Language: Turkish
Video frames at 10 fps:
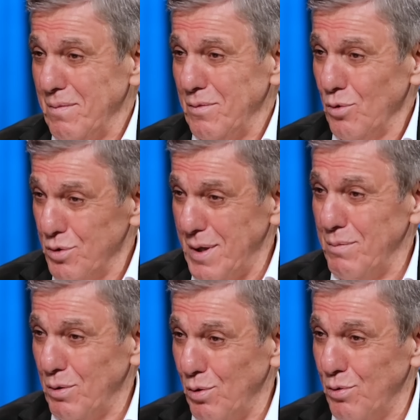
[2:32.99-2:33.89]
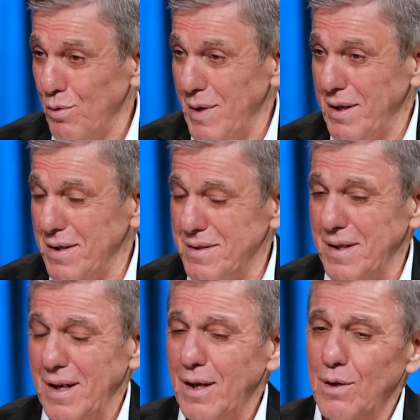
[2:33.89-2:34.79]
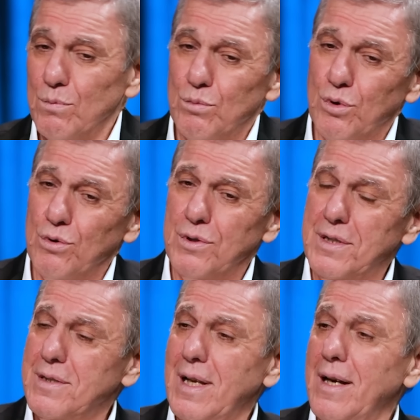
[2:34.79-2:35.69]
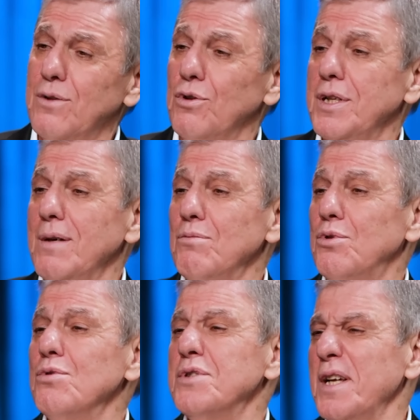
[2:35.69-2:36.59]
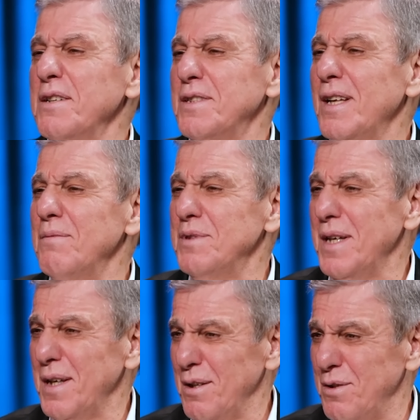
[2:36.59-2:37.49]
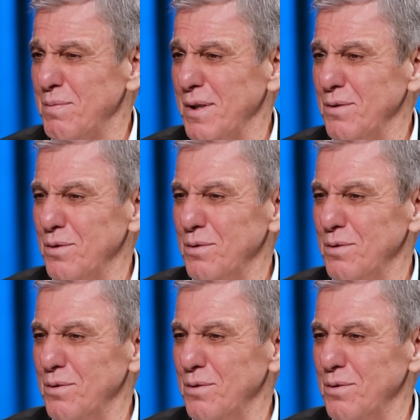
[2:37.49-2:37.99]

Yunus Emre Kültür Merkezi. Bakıyorlar. Bugün dizilerde oynayan bütün sanatçılar bizden yetişme.